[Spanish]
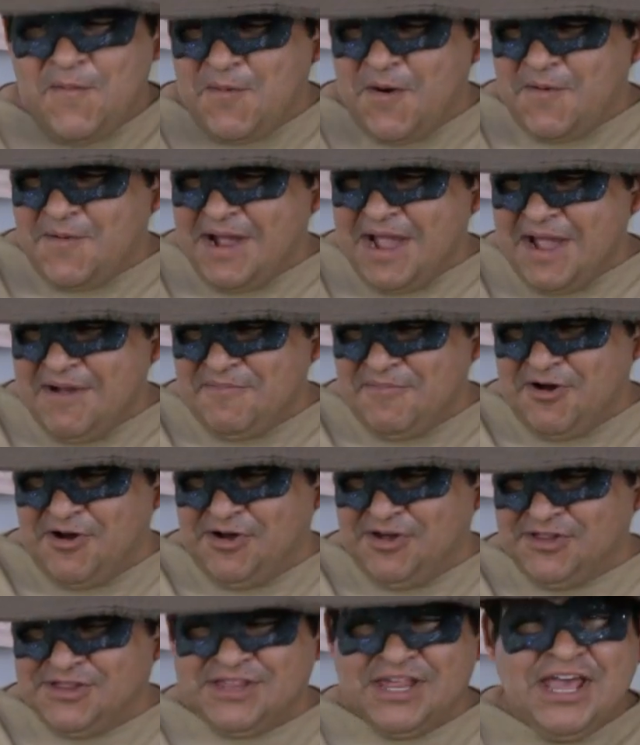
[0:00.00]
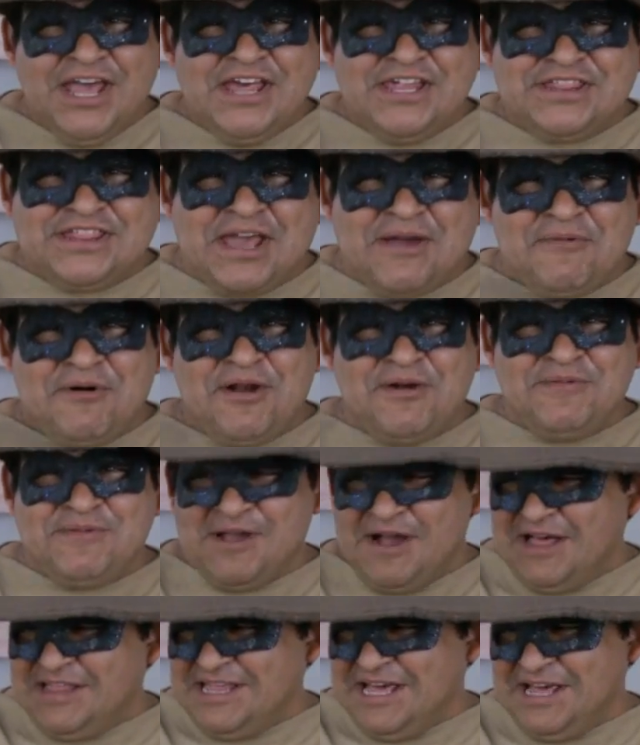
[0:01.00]
vemos, se
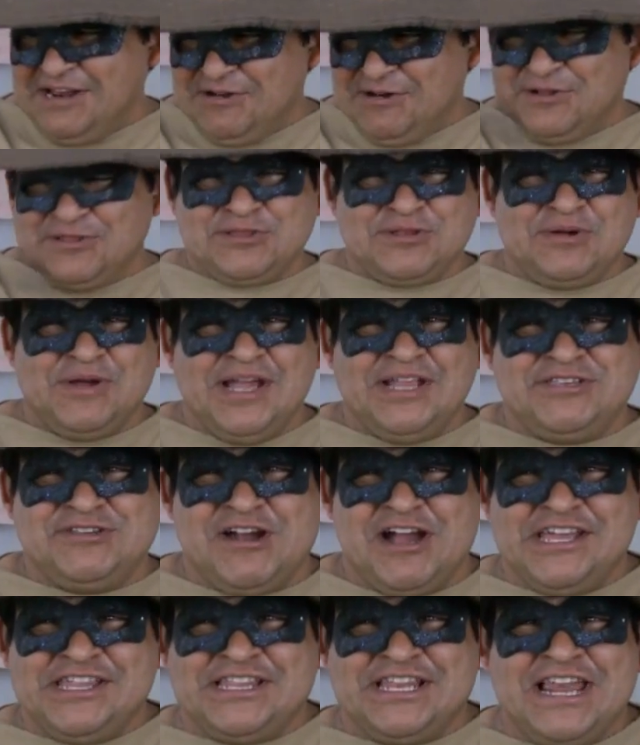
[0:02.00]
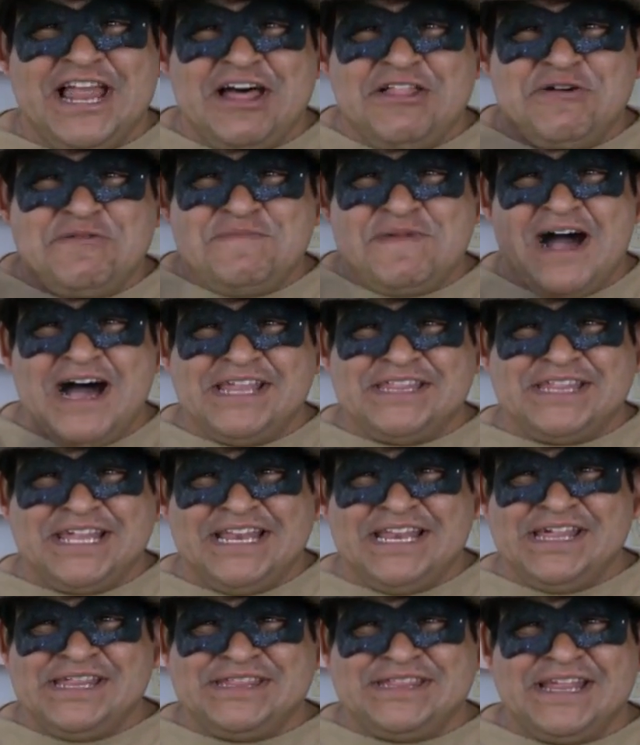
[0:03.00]
volvió a dar otro hecho aislado más
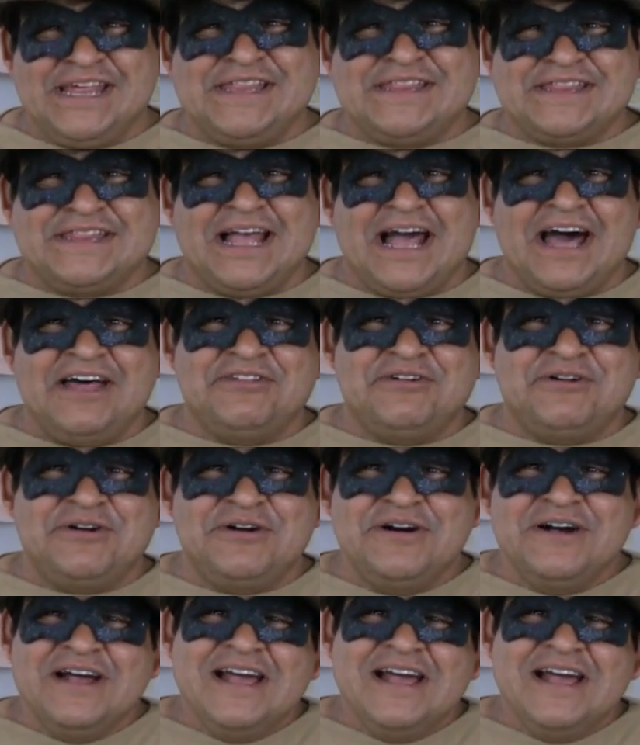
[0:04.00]
en este estado.